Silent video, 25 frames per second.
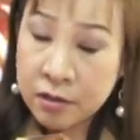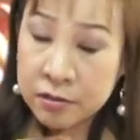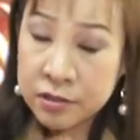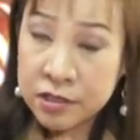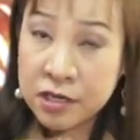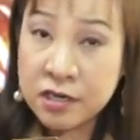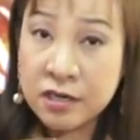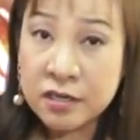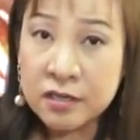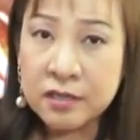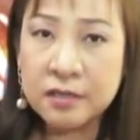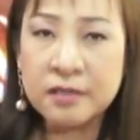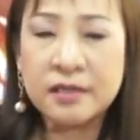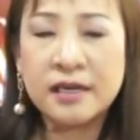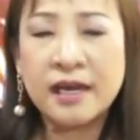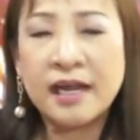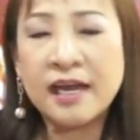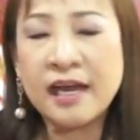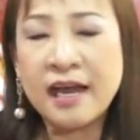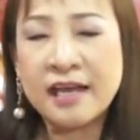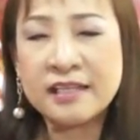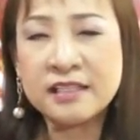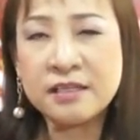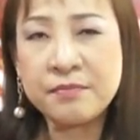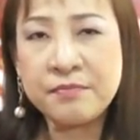เยอะนะ
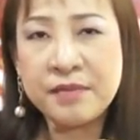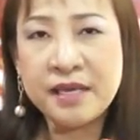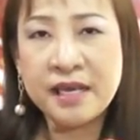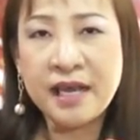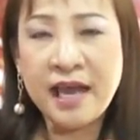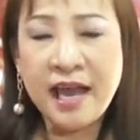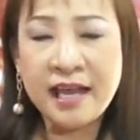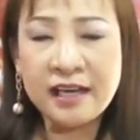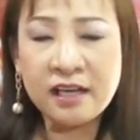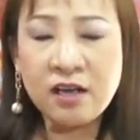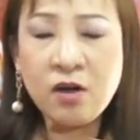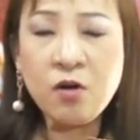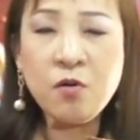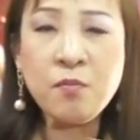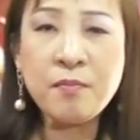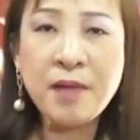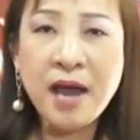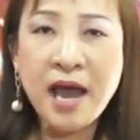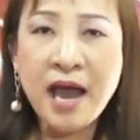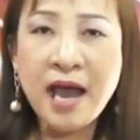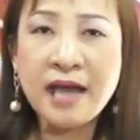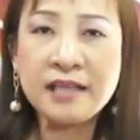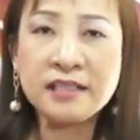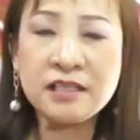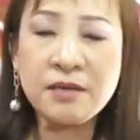คะจะมีงานเข้า
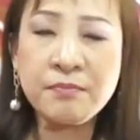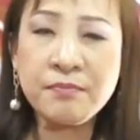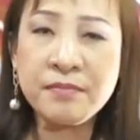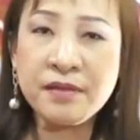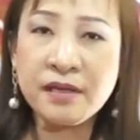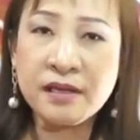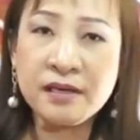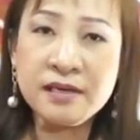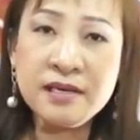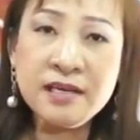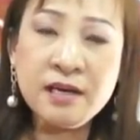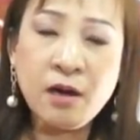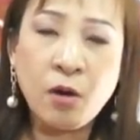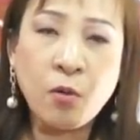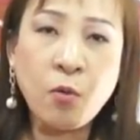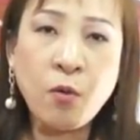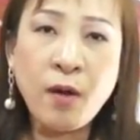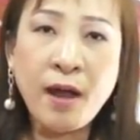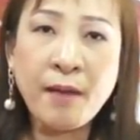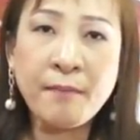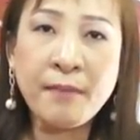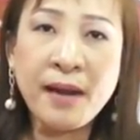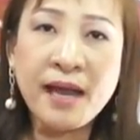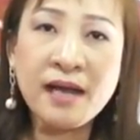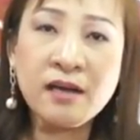มาจะมีเรื่องของค
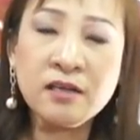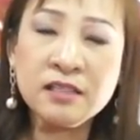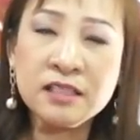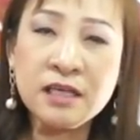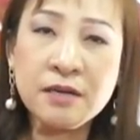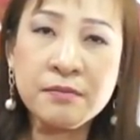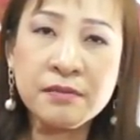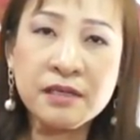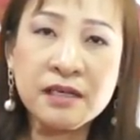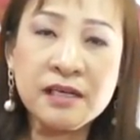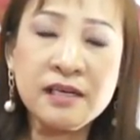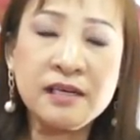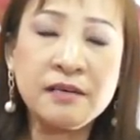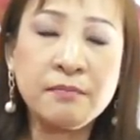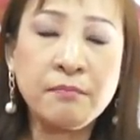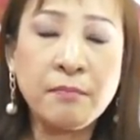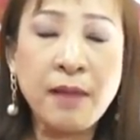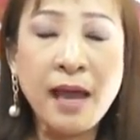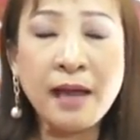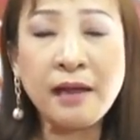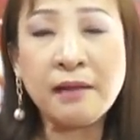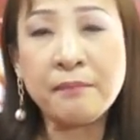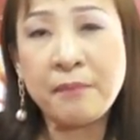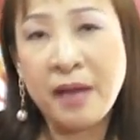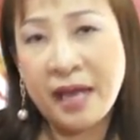วามรักก็จะเกิด
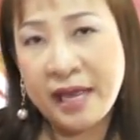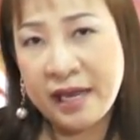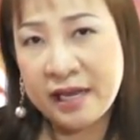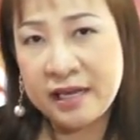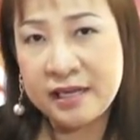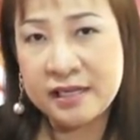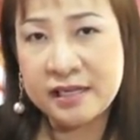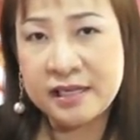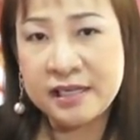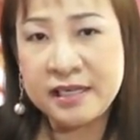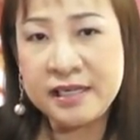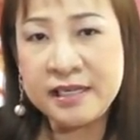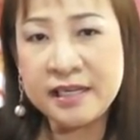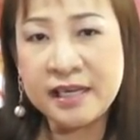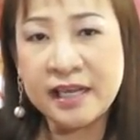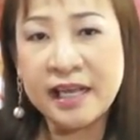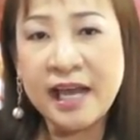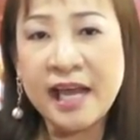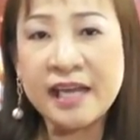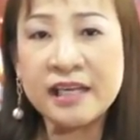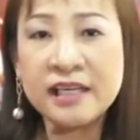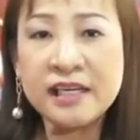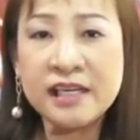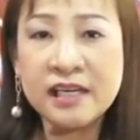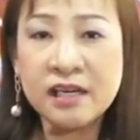รักใหม่เกิดขึ้น
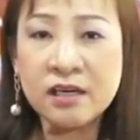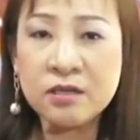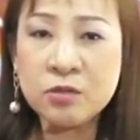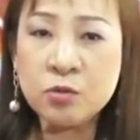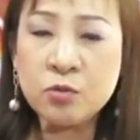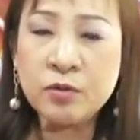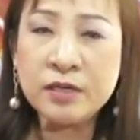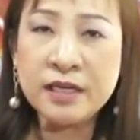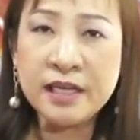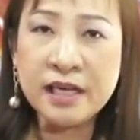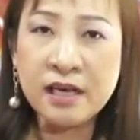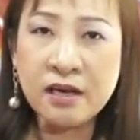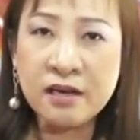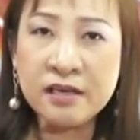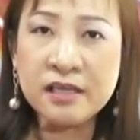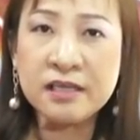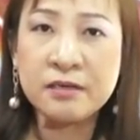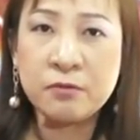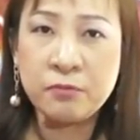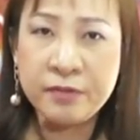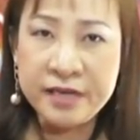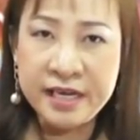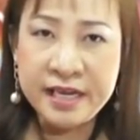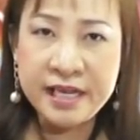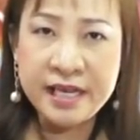การเงินก็ช่วงนี้ก็ถื
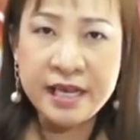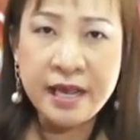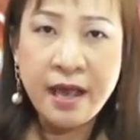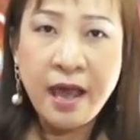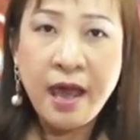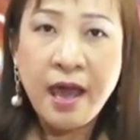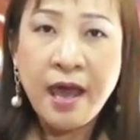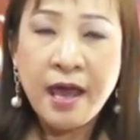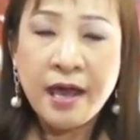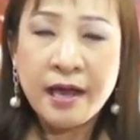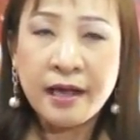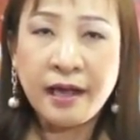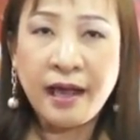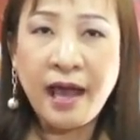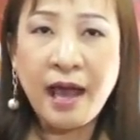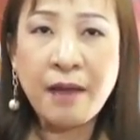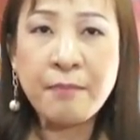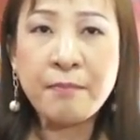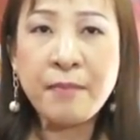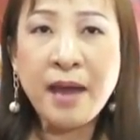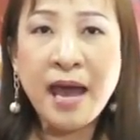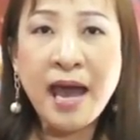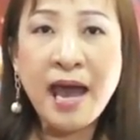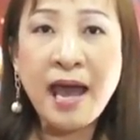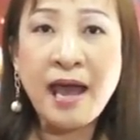อว่าดีงาน
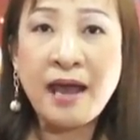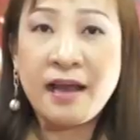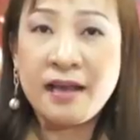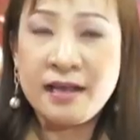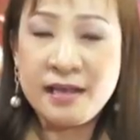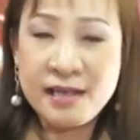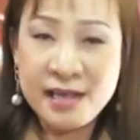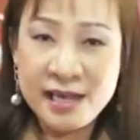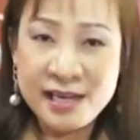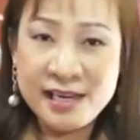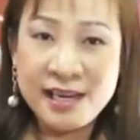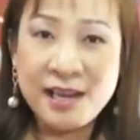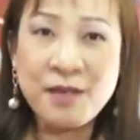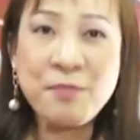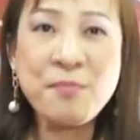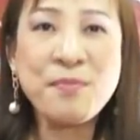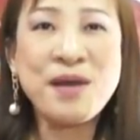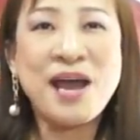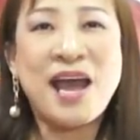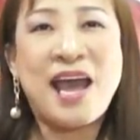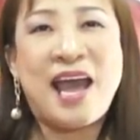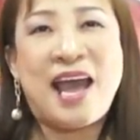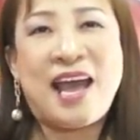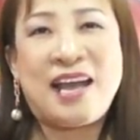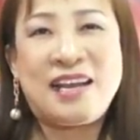มาเงินก็
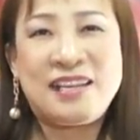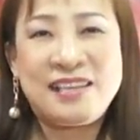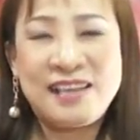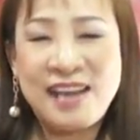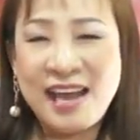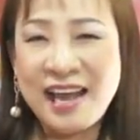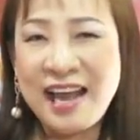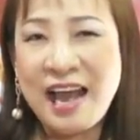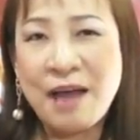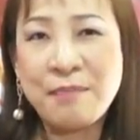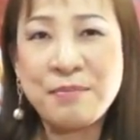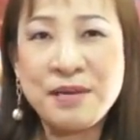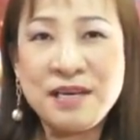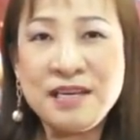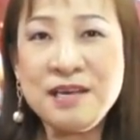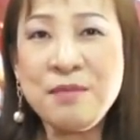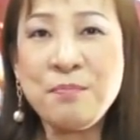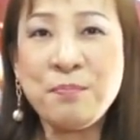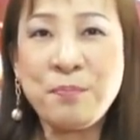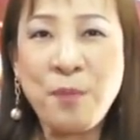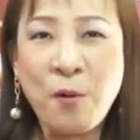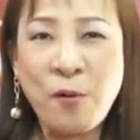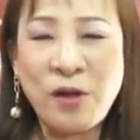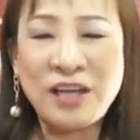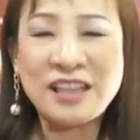มานะคะเป็นเรื่อง
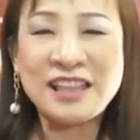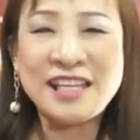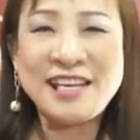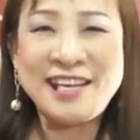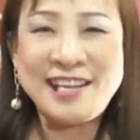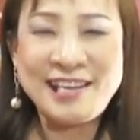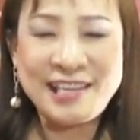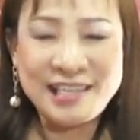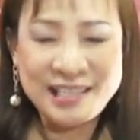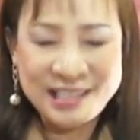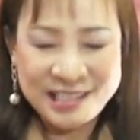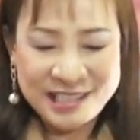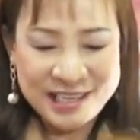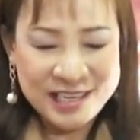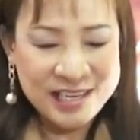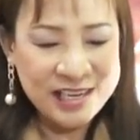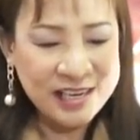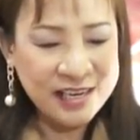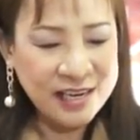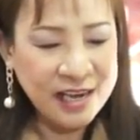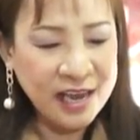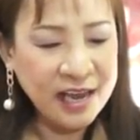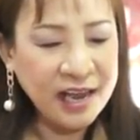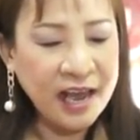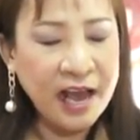ปกติเลย
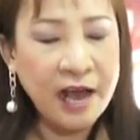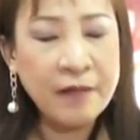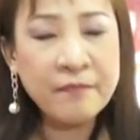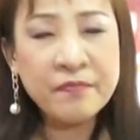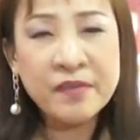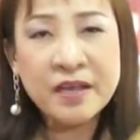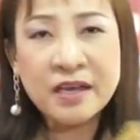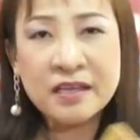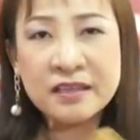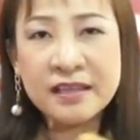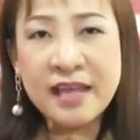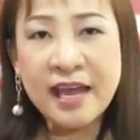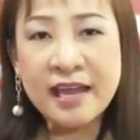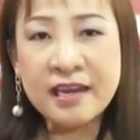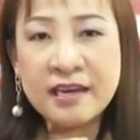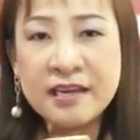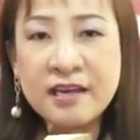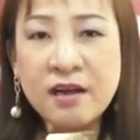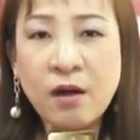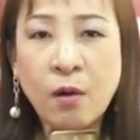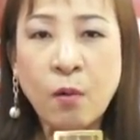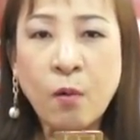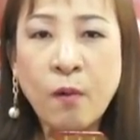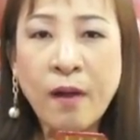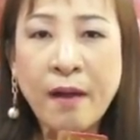นะคะ แต่เรื่
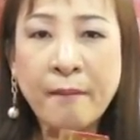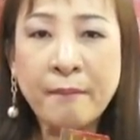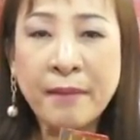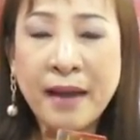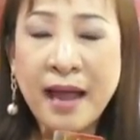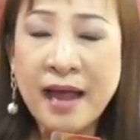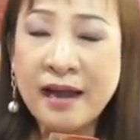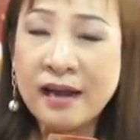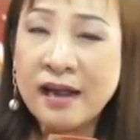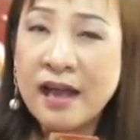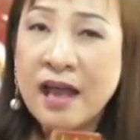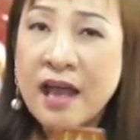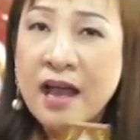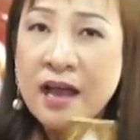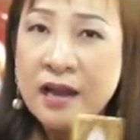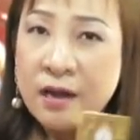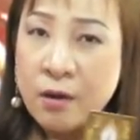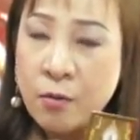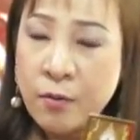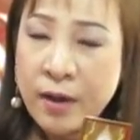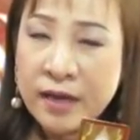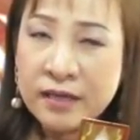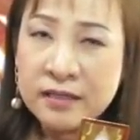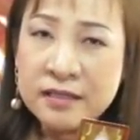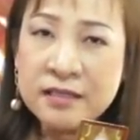องของความรัก
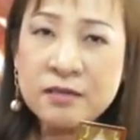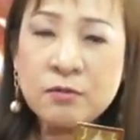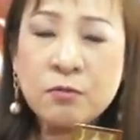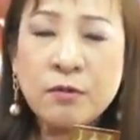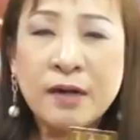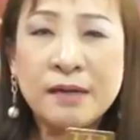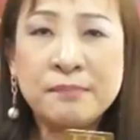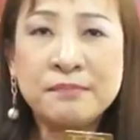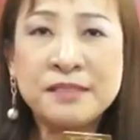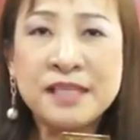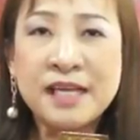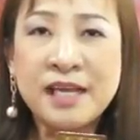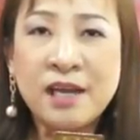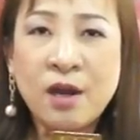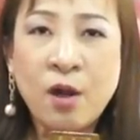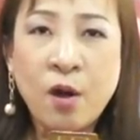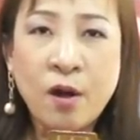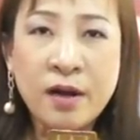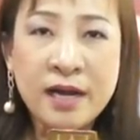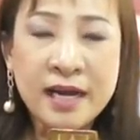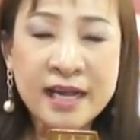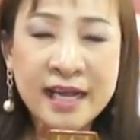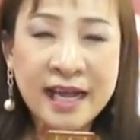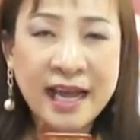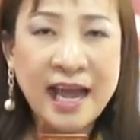ระวังเรื่องความใจร้อ
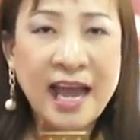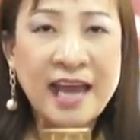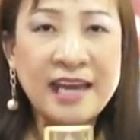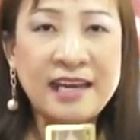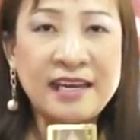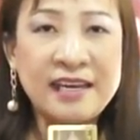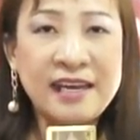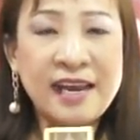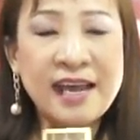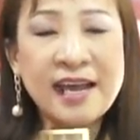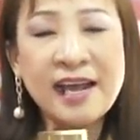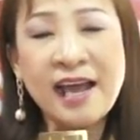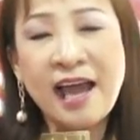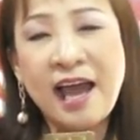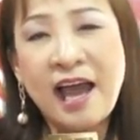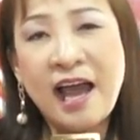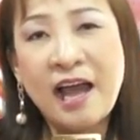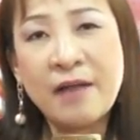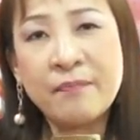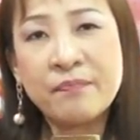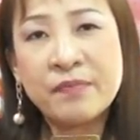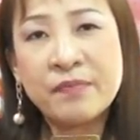นละกันนะคะ